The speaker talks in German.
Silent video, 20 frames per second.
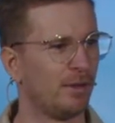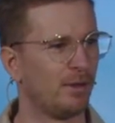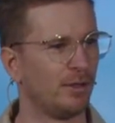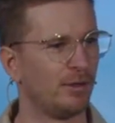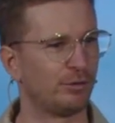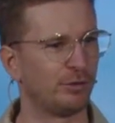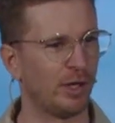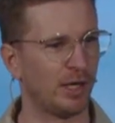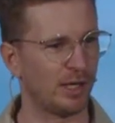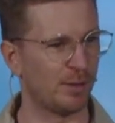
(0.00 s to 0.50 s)

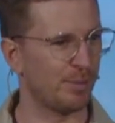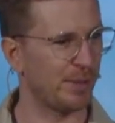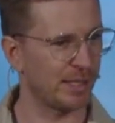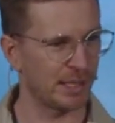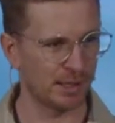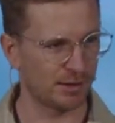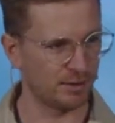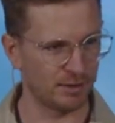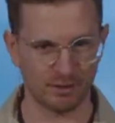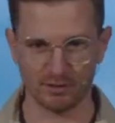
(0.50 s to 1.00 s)
Für alle
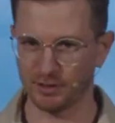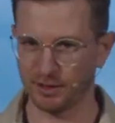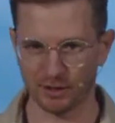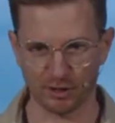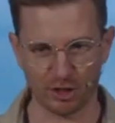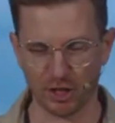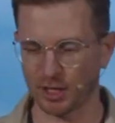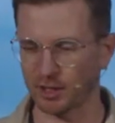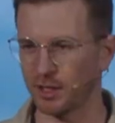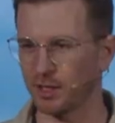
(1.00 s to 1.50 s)
Männer, die ihren
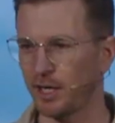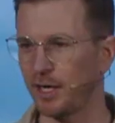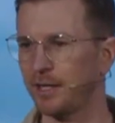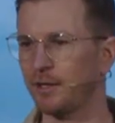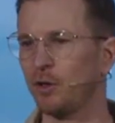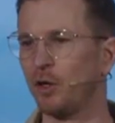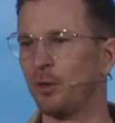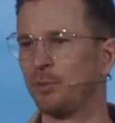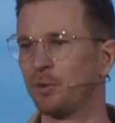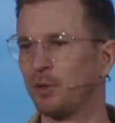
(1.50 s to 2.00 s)
Schrank nicht
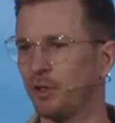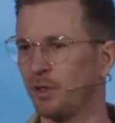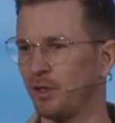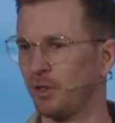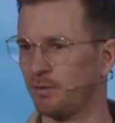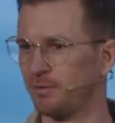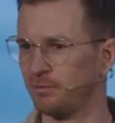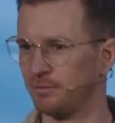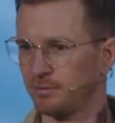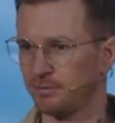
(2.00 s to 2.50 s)
einräumen
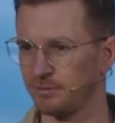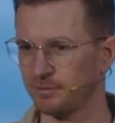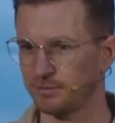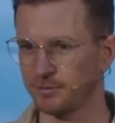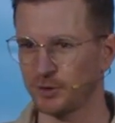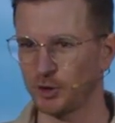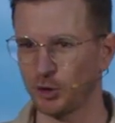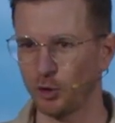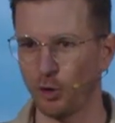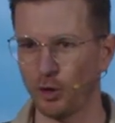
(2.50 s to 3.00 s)
können,
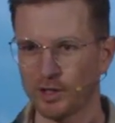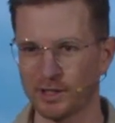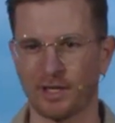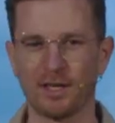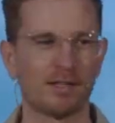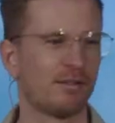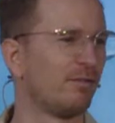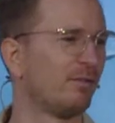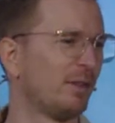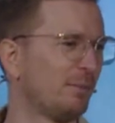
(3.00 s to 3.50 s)
Gott
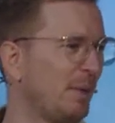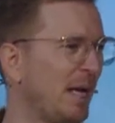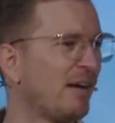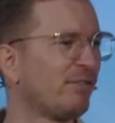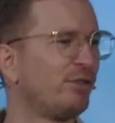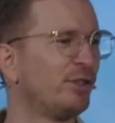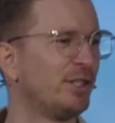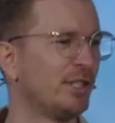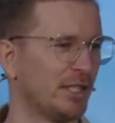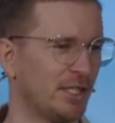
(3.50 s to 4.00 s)
hat mehr
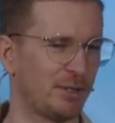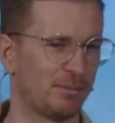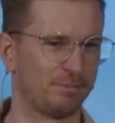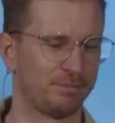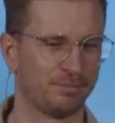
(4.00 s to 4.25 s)
für dich.